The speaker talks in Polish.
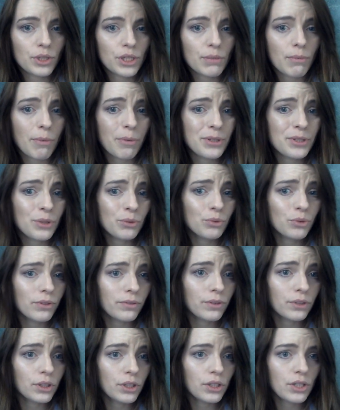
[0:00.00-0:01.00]
trzeba będzie
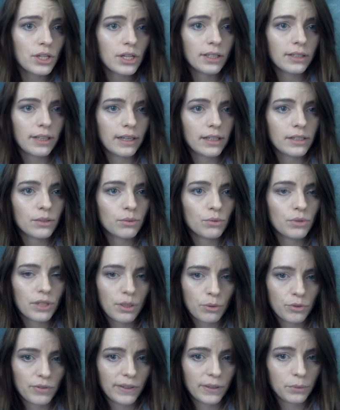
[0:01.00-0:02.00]
udowodnić, że tekst
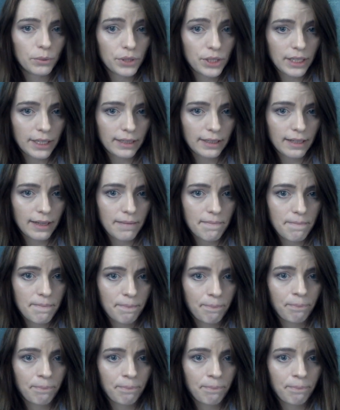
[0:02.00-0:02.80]
ujrzał światło dzienne.